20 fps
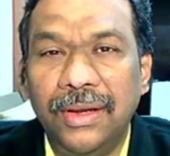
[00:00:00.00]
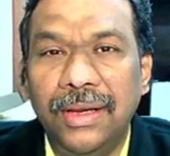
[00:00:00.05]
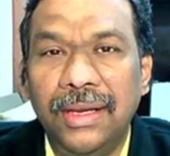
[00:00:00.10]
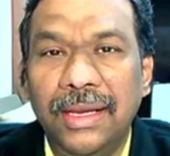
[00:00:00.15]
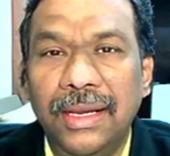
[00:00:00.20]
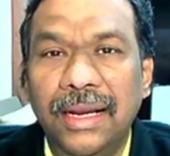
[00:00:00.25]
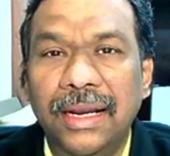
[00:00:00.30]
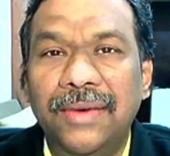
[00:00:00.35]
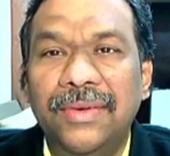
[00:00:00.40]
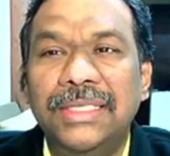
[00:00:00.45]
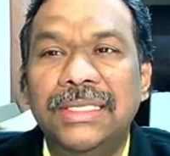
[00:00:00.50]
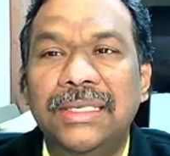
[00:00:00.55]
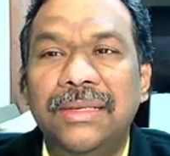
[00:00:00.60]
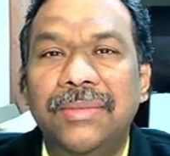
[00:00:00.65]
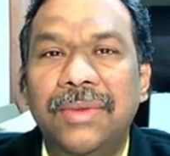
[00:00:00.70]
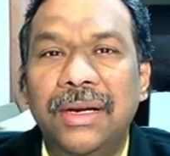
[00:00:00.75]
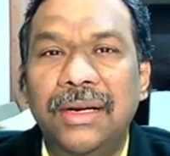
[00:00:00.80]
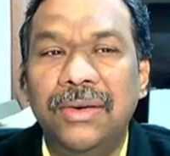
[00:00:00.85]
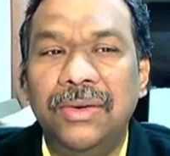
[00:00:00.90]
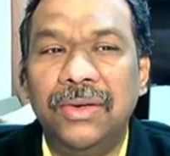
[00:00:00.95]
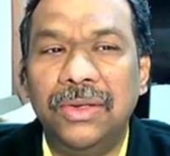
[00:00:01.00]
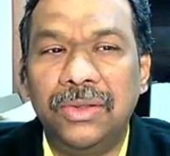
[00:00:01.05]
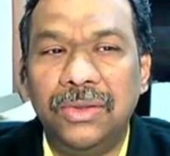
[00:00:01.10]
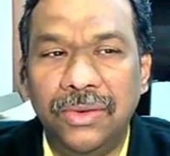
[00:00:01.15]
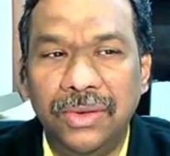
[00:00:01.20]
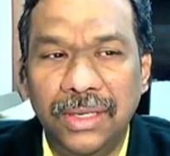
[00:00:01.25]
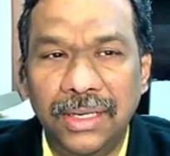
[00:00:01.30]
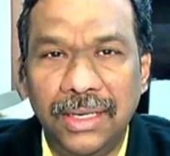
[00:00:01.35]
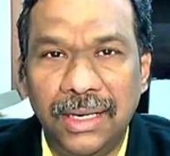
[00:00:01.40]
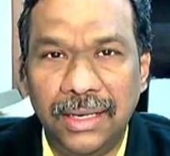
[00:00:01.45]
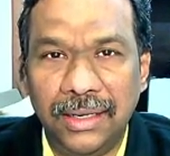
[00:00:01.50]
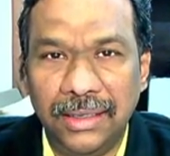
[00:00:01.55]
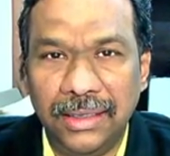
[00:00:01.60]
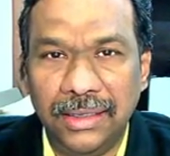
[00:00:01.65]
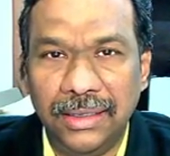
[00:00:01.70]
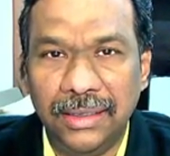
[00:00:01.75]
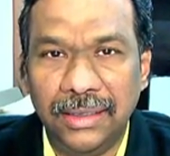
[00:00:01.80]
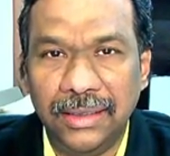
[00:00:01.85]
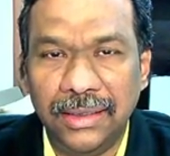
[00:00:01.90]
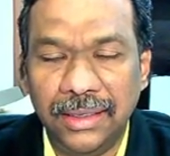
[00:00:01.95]
இலவசமான ஒரு தொழிலாளி
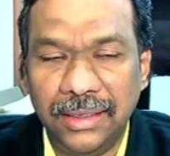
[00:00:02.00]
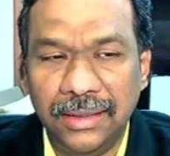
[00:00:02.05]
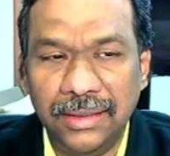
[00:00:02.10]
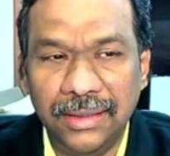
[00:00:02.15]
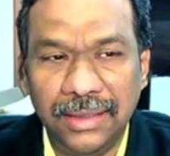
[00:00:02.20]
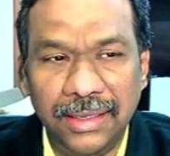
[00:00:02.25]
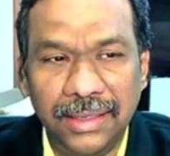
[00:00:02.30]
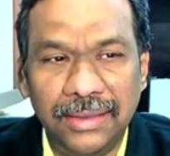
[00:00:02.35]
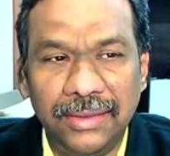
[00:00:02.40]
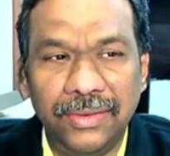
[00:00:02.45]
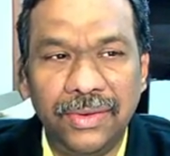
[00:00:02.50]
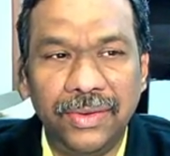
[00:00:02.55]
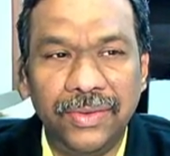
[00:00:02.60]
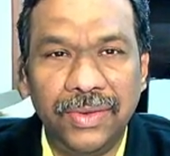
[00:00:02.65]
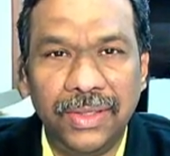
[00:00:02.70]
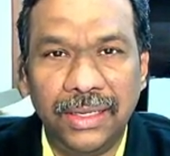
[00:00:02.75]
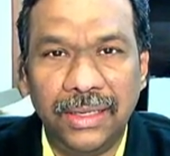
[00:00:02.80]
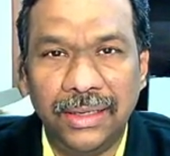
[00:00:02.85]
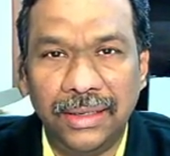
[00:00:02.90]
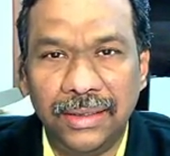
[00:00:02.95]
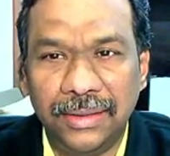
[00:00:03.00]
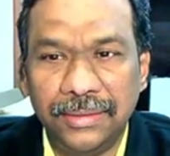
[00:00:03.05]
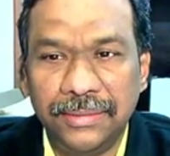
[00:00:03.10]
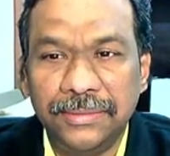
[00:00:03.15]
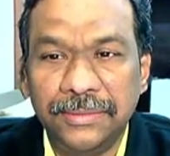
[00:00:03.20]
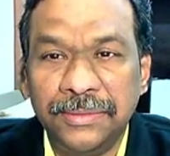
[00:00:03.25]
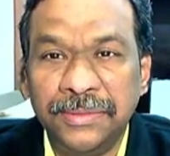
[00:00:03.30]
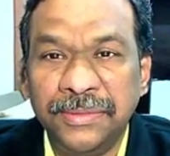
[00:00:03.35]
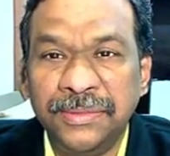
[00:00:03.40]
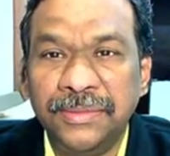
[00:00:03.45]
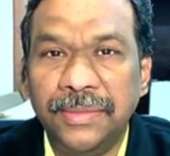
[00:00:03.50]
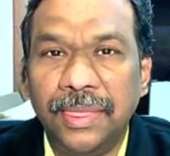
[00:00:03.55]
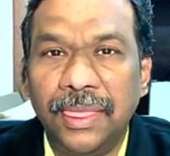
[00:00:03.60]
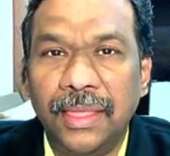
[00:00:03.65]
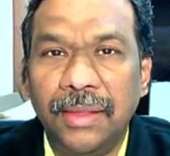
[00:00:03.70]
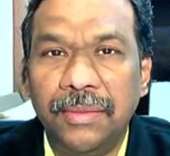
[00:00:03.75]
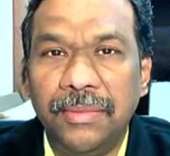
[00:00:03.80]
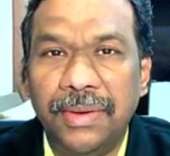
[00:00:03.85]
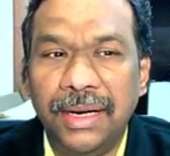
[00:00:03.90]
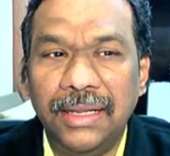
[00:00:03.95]
என்று நினைத்து விடுவதல்ல
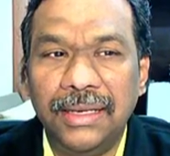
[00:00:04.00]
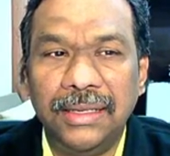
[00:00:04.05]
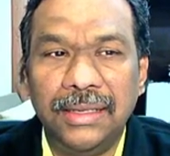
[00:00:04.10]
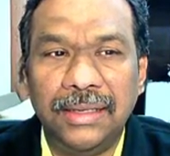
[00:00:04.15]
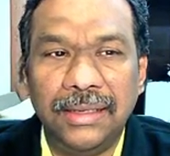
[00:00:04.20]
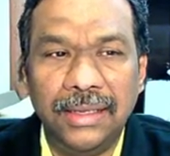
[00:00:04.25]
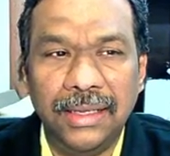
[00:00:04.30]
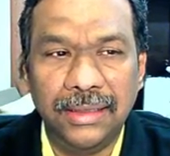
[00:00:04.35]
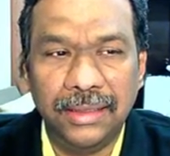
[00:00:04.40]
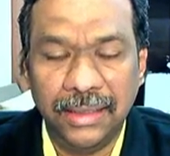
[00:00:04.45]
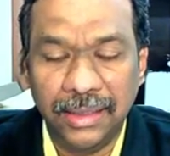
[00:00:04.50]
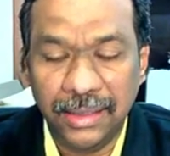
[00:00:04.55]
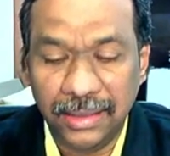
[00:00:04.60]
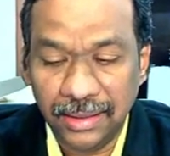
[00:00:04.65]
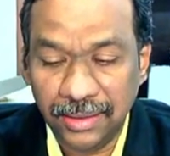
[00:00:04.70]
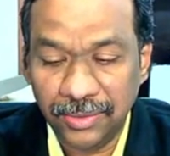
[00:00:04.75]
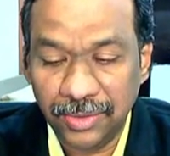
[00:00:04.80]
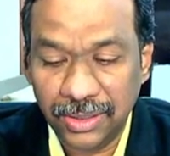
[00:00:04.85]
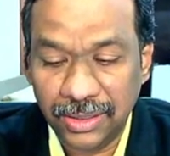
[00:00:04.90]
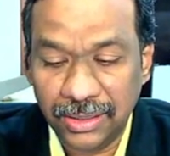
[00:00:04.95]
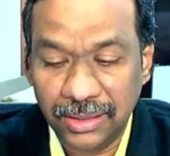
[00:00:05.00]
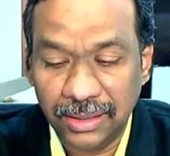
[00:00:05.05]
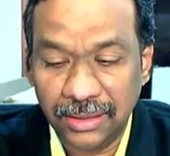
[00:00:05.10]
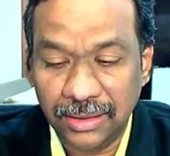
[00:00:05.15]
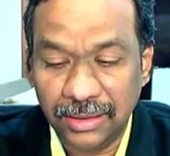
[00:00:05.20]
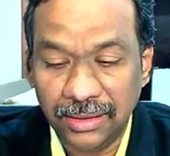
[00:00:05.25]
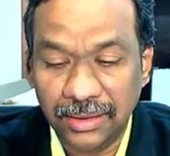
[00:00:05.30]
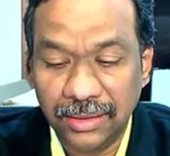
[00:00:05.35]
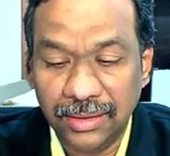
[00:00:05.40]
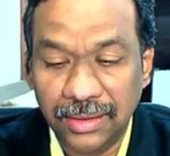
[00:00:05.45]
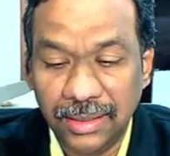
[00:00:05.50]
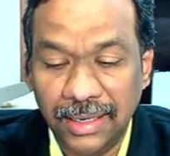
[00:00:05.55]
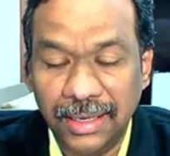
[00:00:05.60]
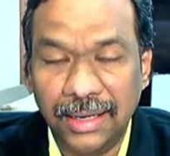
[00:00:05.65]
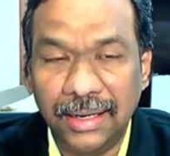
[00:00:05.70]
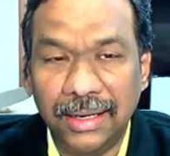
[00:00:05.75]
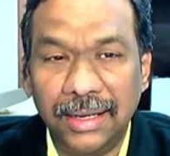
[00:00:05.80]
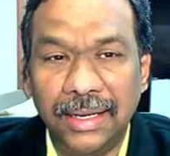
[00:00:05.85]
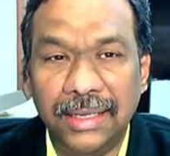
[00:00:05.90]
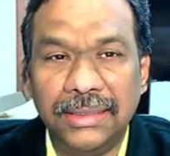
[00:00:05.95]
பலருக்கு அந்த எண்ணம் இருக்கிறது
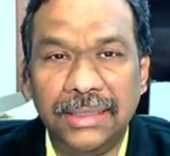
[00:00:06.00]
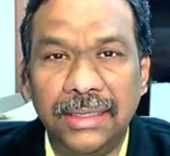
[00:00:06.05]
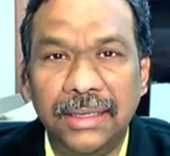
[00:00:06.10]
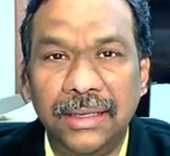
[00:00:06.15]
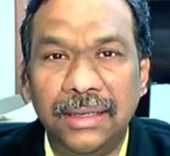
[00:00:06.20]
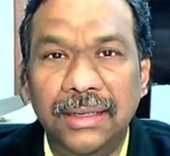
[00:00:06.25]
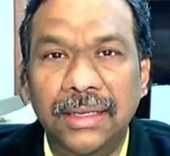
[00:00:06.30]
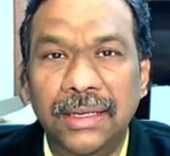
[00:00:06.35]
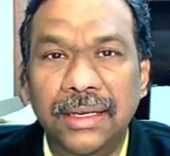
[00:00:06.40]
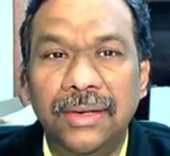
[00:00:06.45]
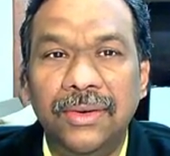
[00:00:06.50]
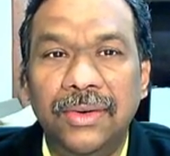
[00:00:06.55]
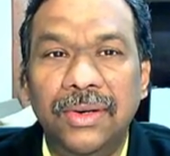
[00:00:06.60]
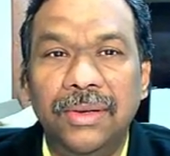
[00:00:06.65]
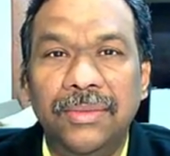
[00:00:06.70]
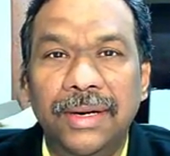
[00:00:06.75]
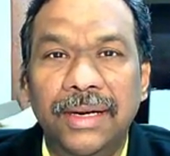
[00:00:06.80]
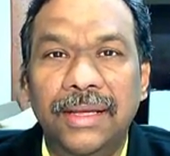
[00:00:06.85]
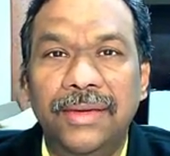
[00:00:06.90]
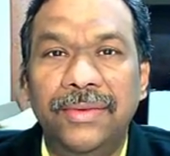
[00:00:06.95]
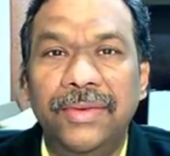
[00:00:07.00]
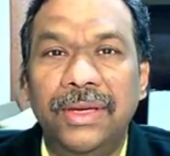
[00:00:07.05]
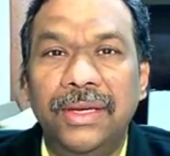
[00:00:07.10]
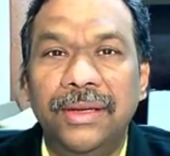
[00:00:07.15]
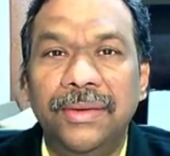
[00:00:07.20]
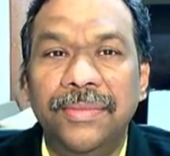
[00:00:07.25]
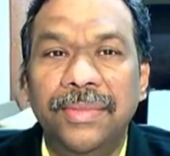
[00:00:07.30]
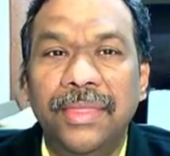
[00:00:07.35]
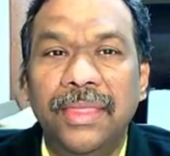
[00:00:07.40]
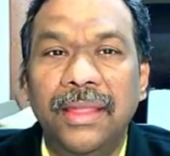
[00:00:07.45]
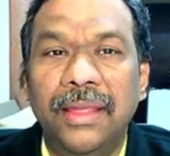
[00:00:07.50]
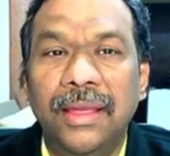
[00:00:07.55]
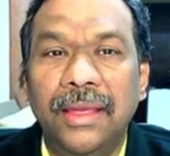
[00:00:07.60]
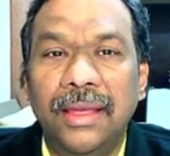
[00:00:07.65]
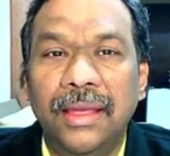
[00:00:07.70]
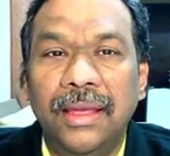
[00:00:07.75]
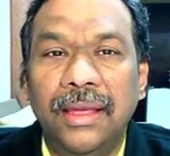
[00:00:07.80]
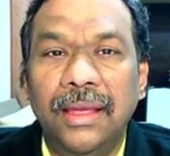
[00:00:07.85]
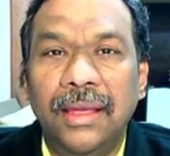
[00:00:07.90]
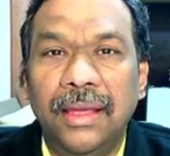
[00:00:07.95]
கல்யாணம் ஆயிடுச்சுன்னா நீ என்னுடைய மனைவி
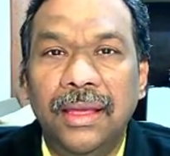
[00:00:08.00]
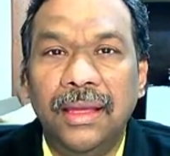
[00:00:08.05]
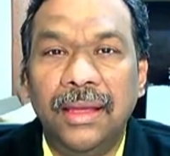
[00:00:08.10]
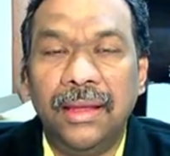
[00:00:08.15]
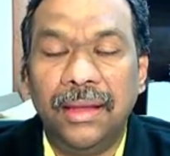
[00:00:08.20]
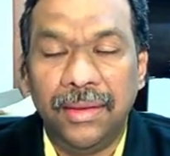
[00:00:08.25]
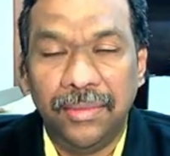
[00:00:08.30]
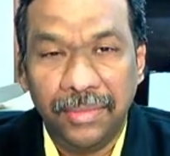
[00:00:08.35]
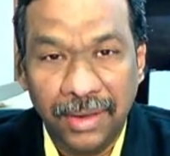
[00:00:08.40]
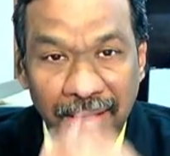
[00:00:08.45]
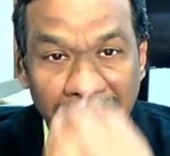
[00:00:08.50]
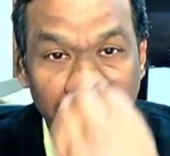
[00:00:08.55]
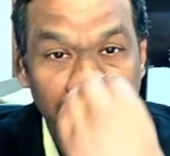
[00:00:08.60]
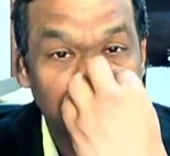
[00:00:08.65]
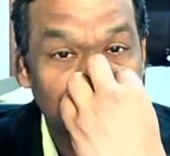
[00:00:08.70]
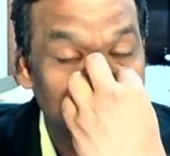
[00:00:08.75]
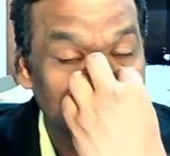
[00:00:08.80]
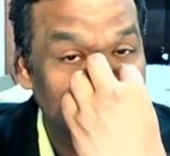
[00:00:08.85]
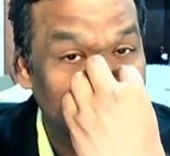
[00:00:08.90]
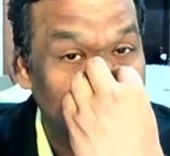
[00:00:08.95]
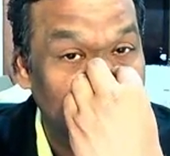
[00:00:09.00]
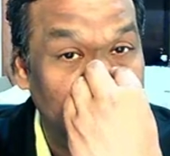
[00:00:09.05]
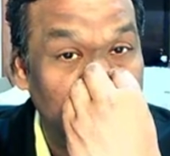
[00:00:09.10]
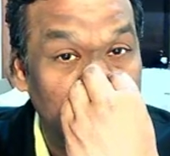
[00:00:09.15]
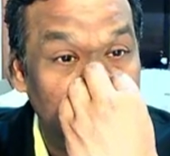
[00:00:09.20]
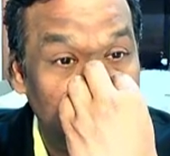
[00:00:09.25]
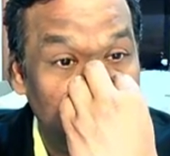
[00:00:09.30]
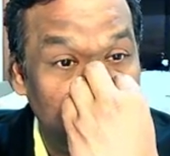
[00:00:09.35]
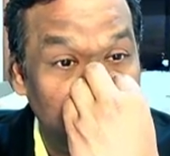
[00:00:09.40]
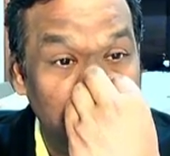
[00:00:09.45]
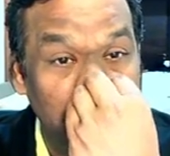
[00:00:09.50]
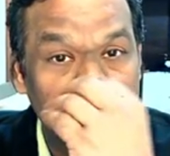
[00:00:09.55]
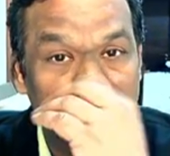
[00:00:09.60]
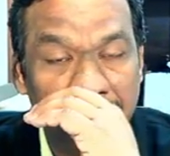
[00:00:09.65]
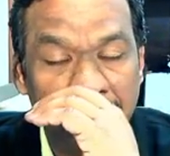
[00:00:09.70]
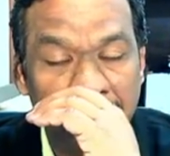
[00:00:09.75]
மனைவி அப்படின்னா என்ன பண்ணணும்